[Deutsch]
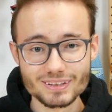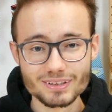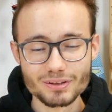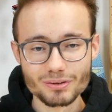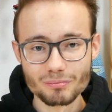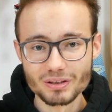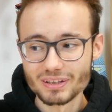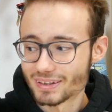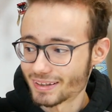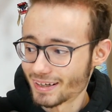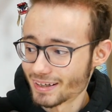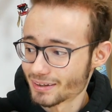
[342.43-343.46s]
in die
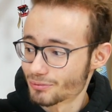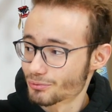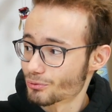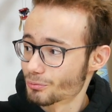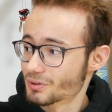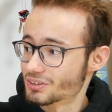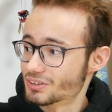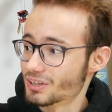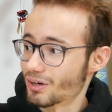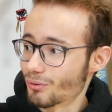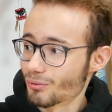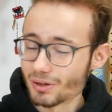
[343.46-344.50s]
Kommentare und ob ihr
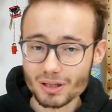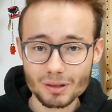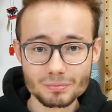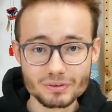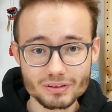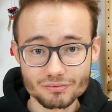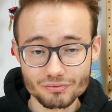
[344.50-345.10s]
sie auch habt,